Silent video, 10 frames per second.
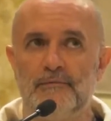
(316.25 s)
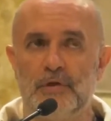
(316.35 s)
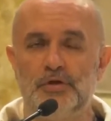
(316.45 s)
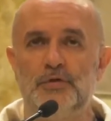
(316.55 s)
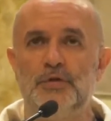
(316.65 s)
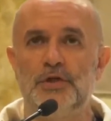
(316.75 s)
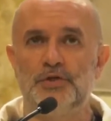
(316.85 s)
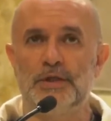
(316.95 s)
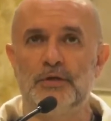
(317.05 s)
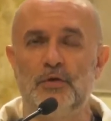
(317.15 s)
Gesù
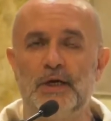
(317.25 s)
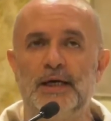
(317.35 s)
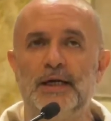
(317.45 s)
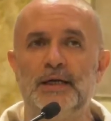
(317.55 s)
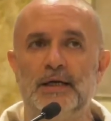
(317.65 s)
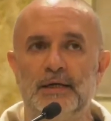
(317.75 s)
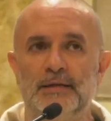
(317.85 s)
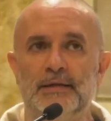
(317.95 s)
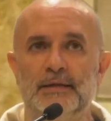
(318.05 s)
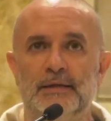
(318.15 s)
dice, non
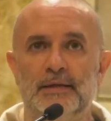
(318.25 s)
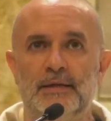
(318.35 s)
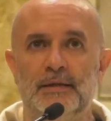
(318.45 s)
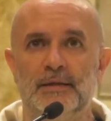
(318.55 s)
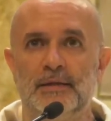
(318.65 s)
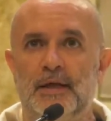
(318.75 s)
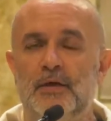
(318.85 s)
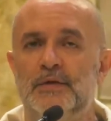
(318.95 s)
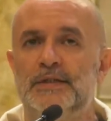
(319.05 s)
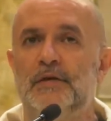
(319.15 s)
crediate che
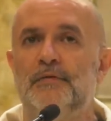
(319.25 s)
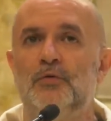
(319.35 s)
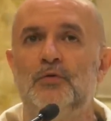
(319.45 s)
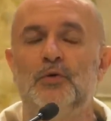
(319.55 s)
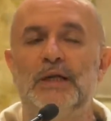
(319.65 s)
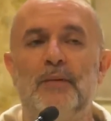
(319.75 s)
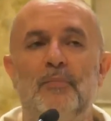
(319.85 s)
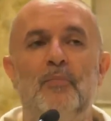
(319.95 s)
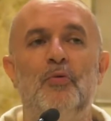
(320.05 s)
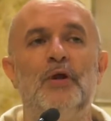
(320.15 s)
io sia venuto ad
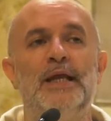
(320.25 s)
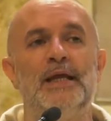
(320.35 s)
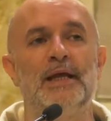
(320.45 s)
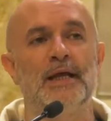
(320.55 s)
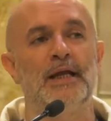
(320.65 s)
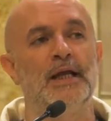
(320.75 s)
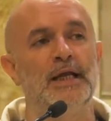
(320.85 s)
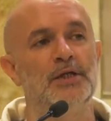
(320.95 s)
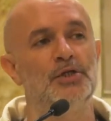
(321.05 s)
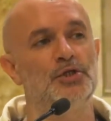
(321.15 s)
abolire la
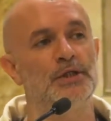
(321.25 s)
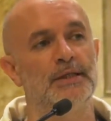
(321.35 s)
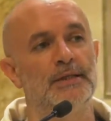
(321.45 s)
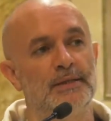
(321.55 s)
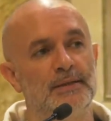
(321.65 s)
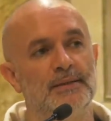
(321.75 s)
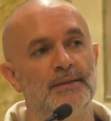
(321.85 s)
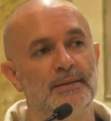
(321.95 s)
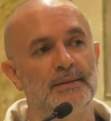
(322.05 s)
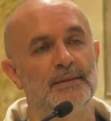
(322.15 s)
legge.
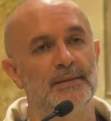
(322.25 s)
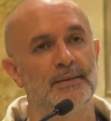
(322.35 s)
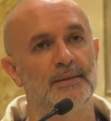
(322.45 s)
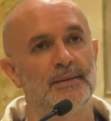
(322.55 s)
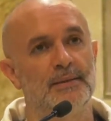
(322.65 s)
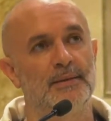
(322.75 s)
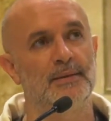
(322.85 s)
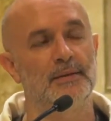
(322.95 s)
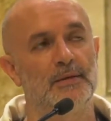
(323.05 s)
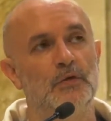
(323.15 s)

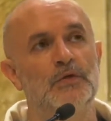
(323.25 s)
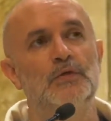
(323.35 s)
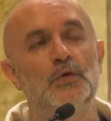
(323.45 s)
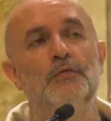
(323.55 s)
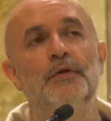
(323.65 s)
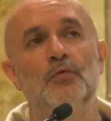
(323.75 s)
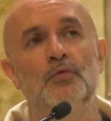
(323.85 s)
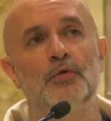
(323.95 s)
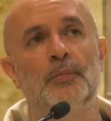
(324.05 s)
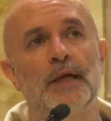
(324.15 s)
Non sono
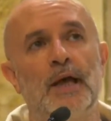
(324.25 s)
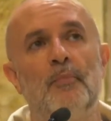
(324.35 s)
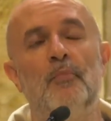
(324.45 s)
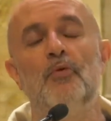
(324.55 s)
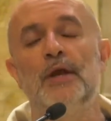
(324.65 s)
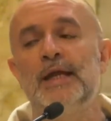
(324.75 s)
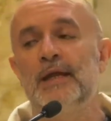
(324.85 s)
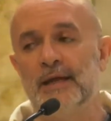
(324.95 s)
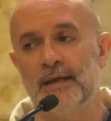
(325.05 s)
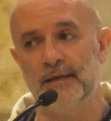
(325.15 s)
venuto per
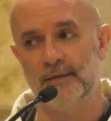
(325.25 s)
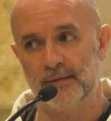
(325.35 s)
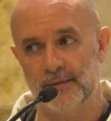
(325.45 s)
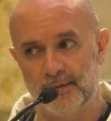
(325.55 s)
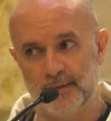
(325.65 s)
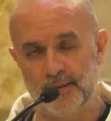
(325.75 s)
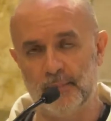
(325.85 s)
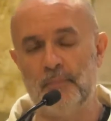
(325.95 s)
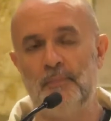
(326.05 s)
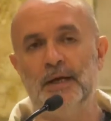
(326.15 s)
abolire,
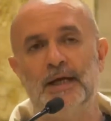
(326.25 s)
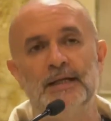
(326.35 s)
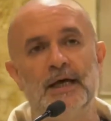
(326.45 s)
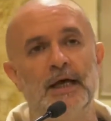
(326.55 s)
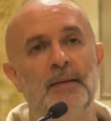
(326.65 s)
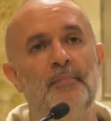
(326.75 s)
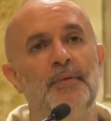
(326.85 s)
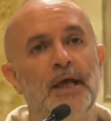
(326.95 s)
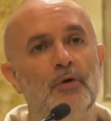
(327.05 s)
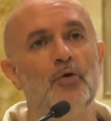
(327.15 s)
ma per dare
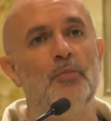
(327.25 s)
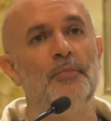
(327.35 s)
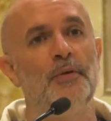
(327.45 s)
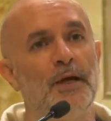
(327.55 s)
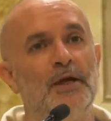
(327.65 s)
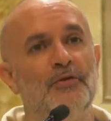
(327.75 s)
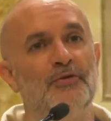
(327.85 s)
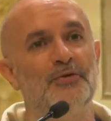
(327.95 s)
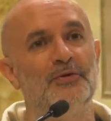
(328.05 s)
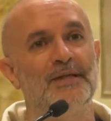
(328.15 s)
pieno
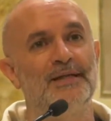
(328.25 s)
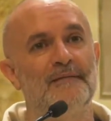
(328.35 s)
compimento.